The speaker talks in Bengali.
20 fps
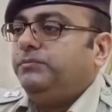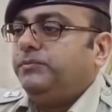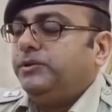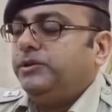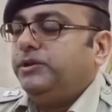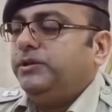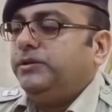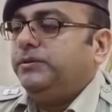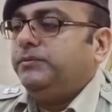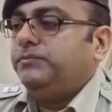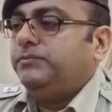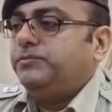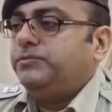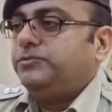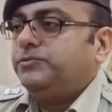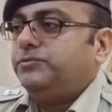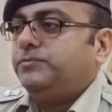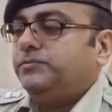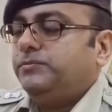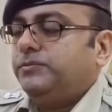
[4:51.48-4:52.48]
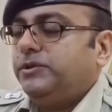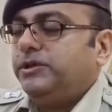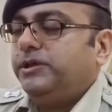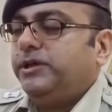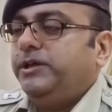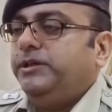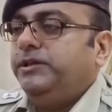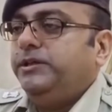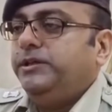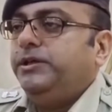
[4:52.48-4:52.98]
মানে
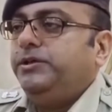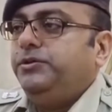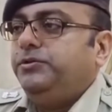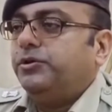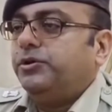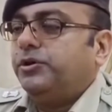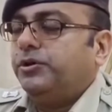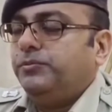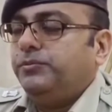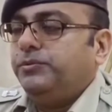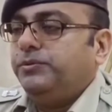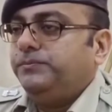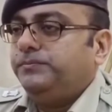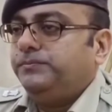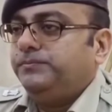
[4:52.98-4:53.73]
ট্রেন দিয়েই করা হবে